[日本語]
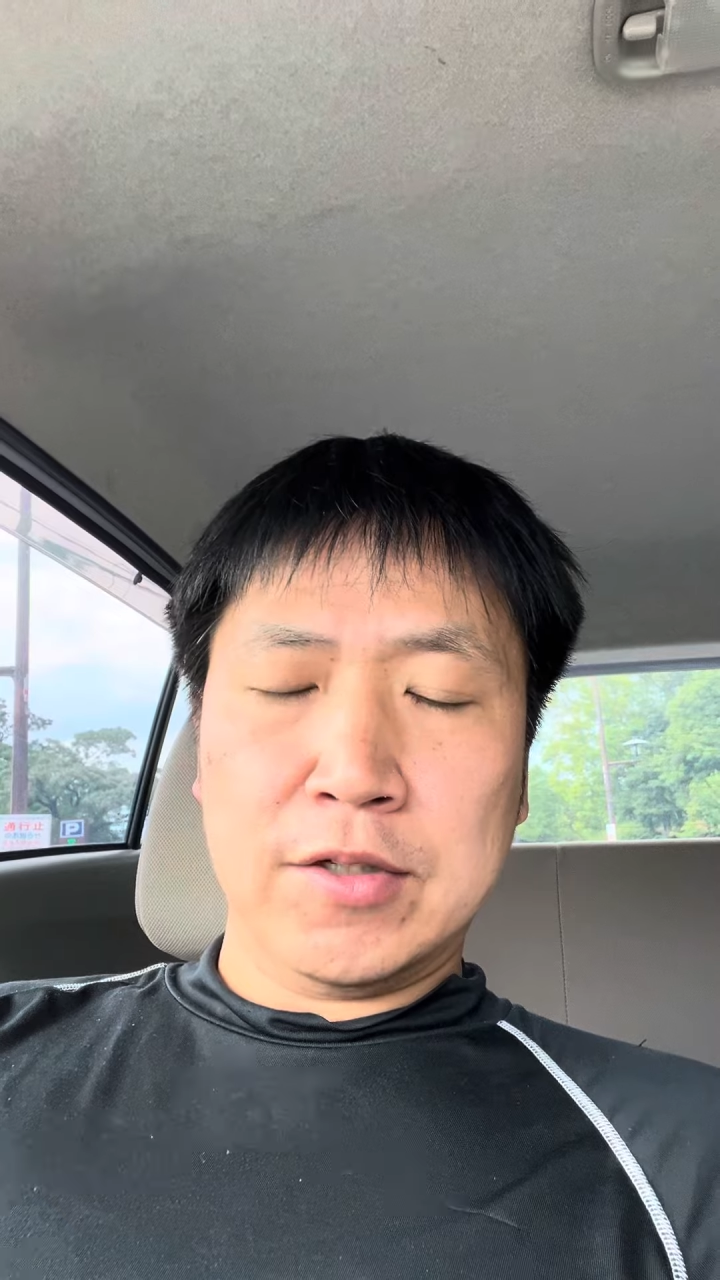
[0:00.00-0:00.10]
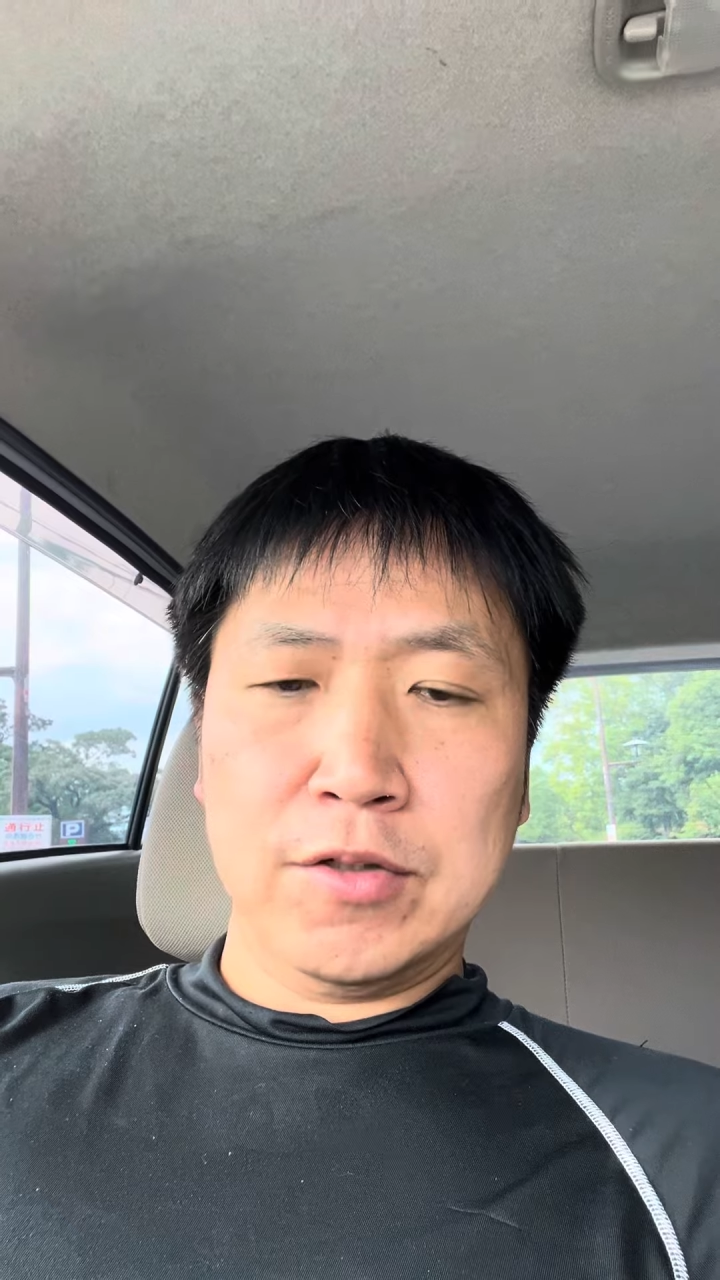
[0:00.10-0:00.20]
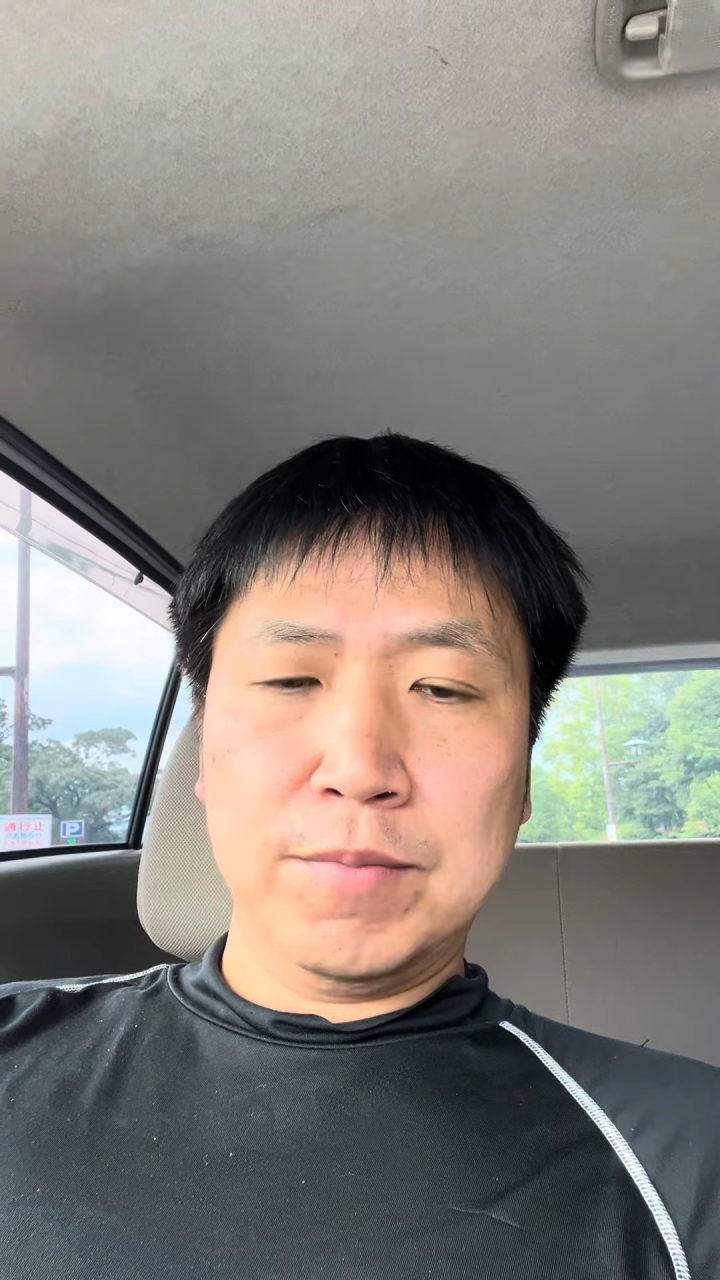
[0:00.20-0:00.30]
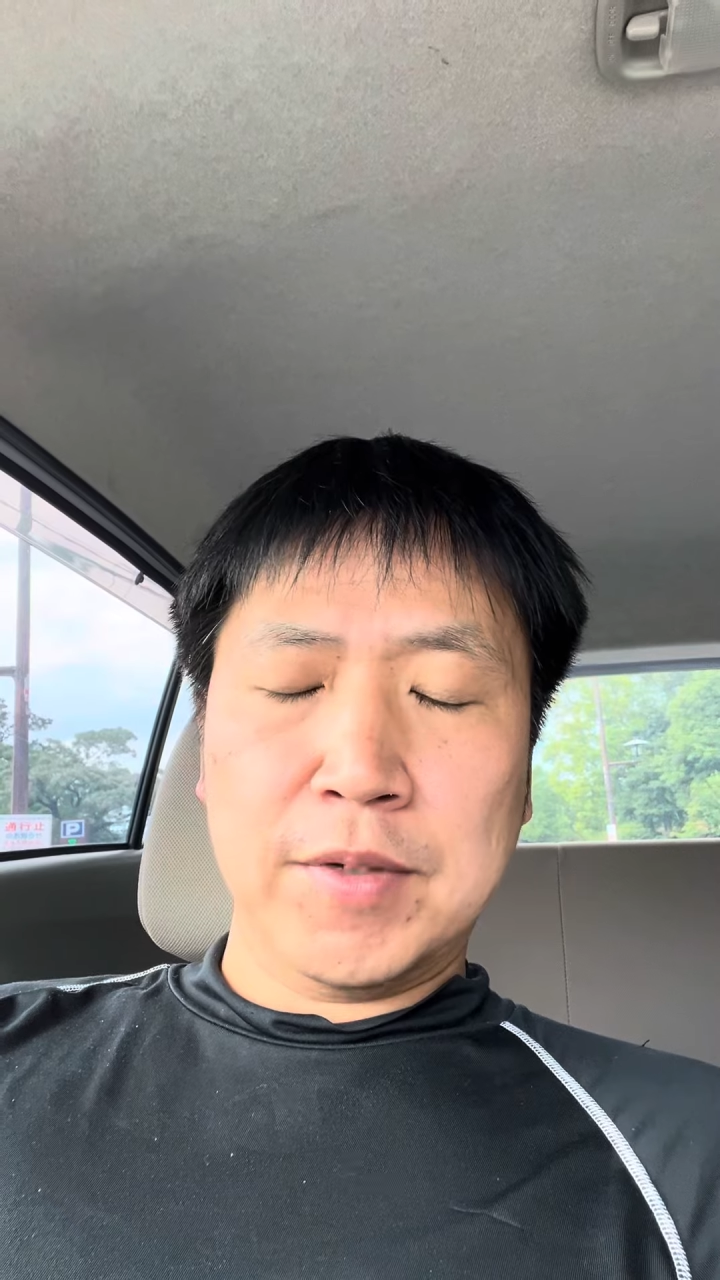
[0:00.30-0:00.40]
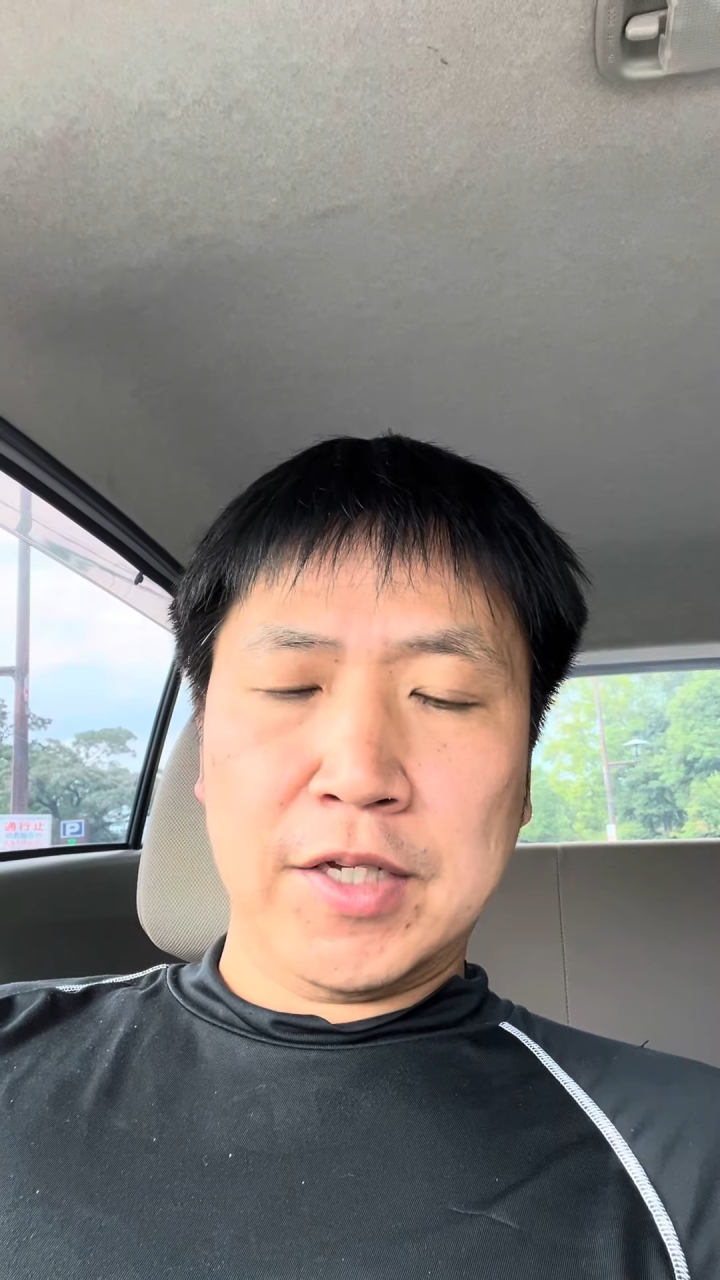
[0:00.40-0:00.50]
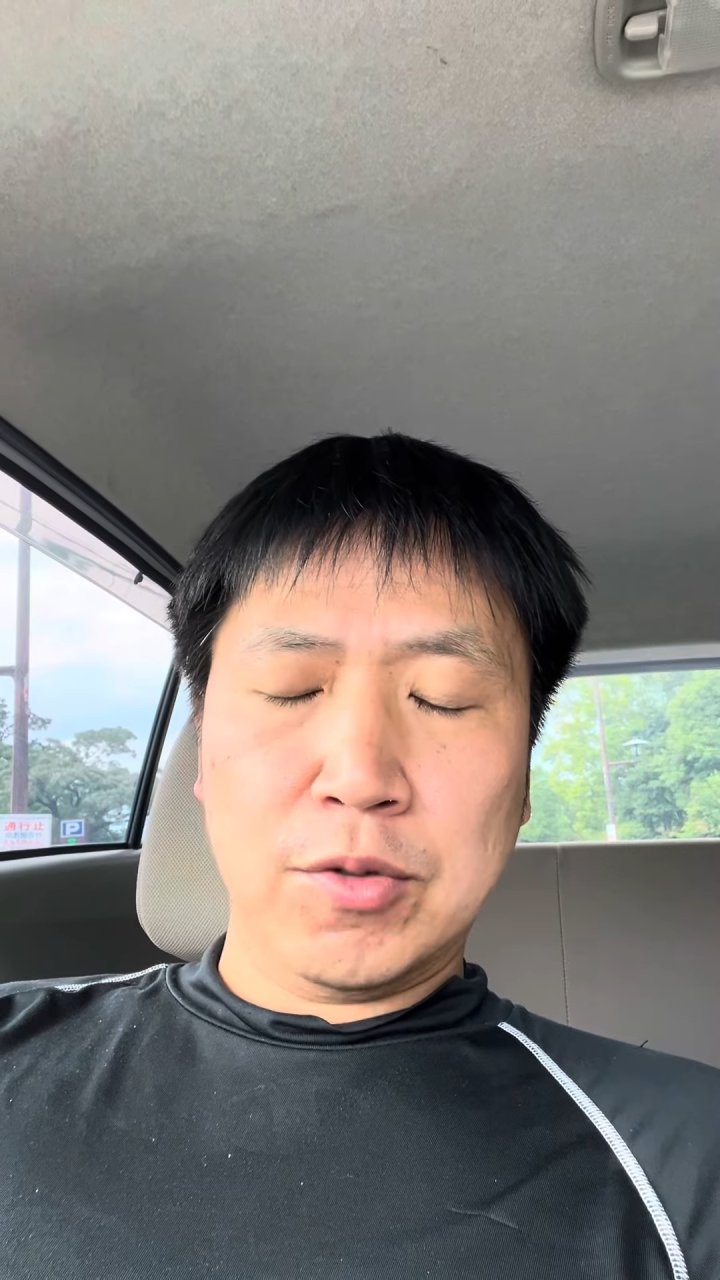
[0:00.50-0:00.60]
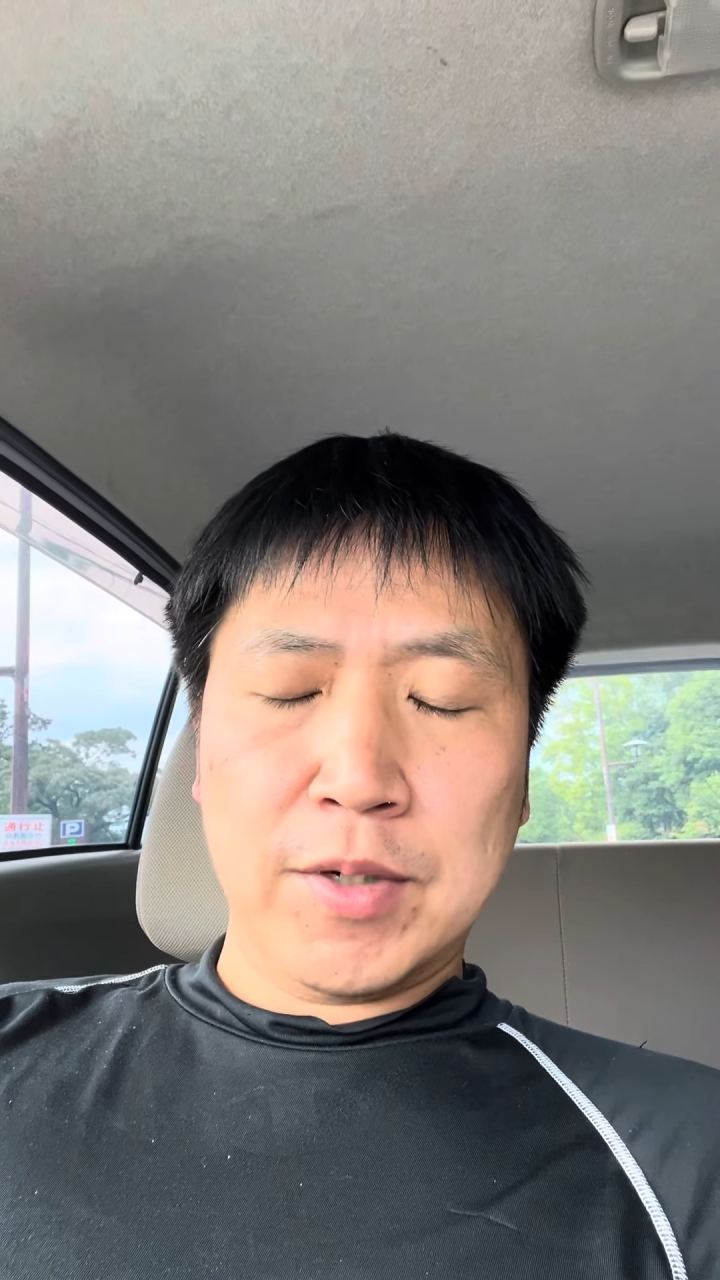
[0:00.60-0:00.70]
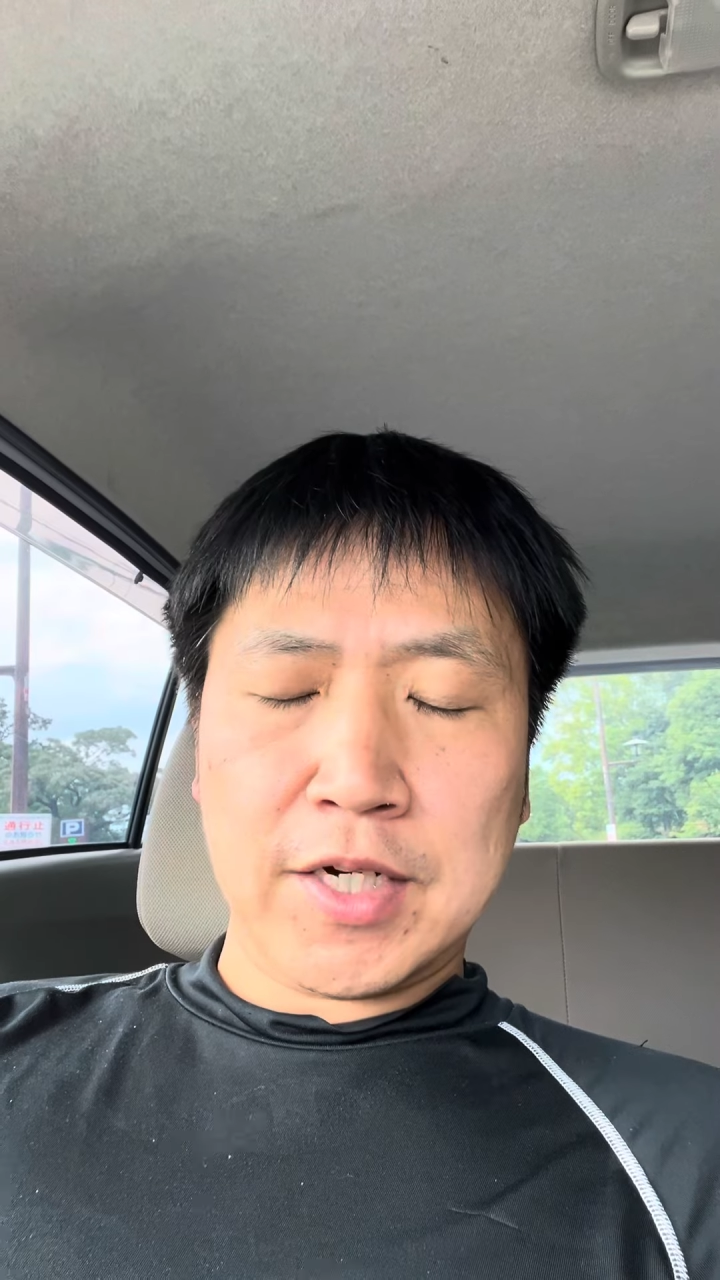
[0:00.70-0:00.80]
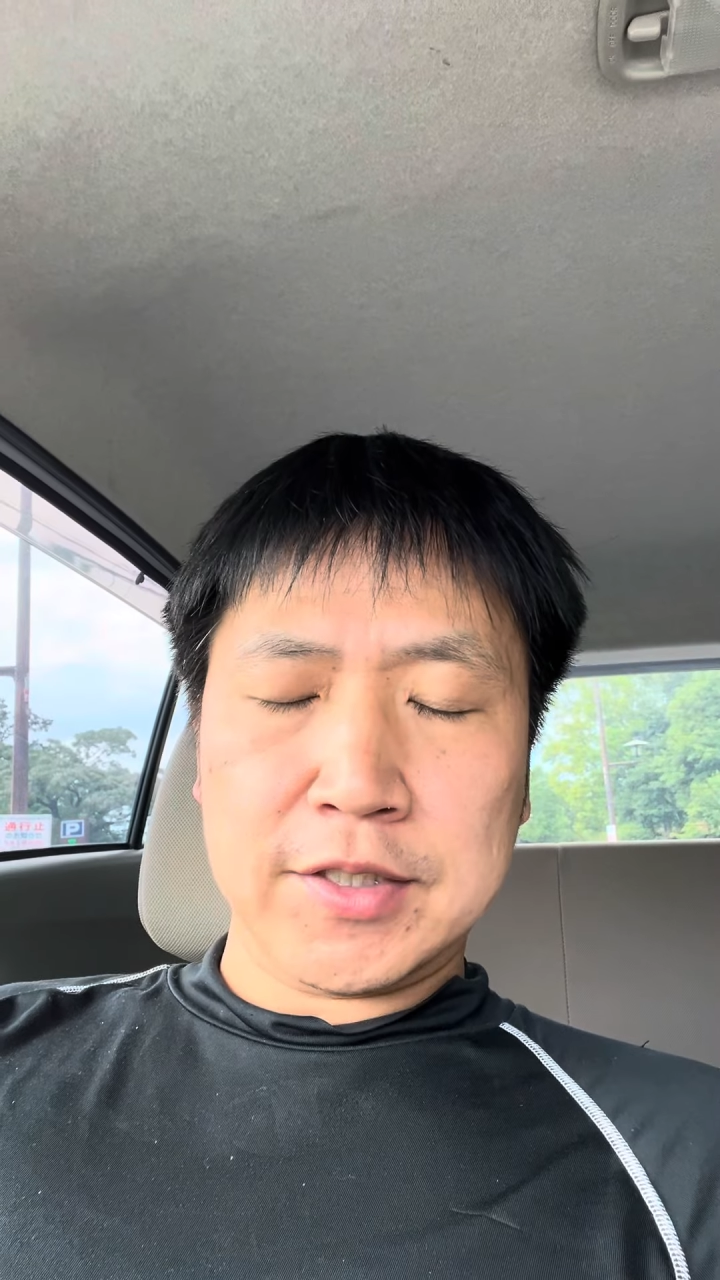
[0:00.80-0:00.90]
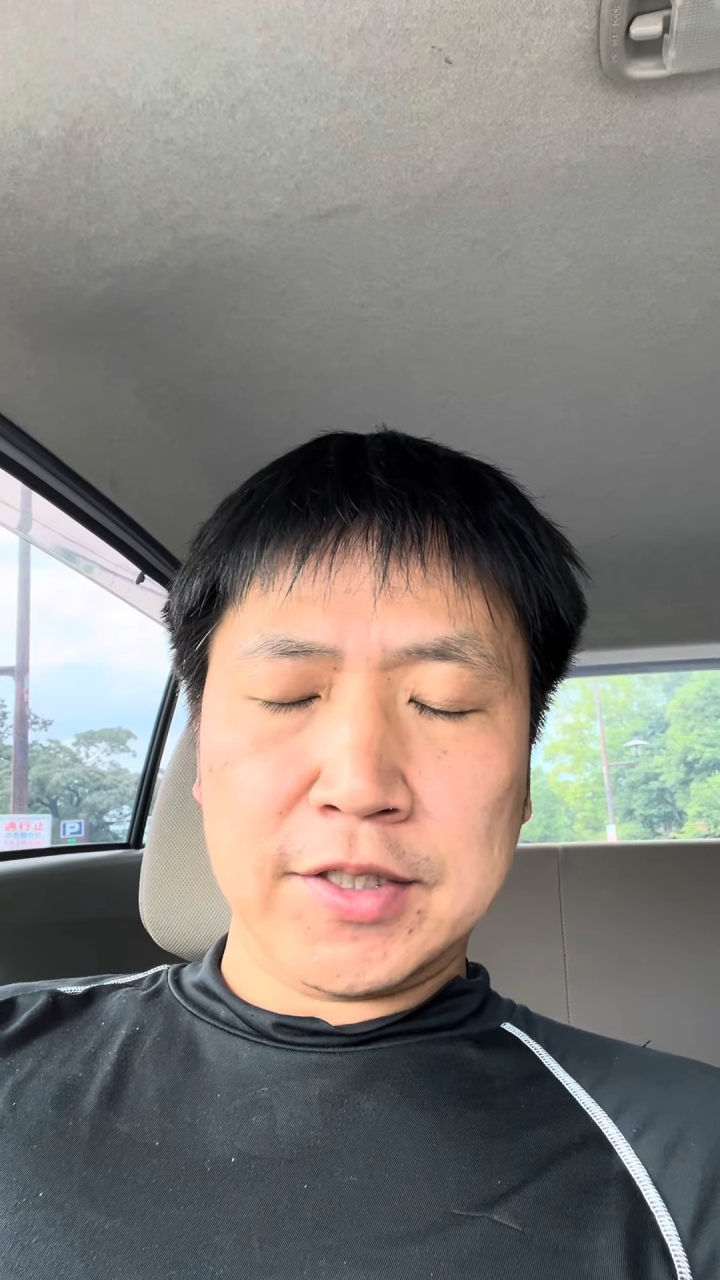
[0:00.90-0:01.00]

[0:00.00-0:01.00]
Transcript: 運命にお任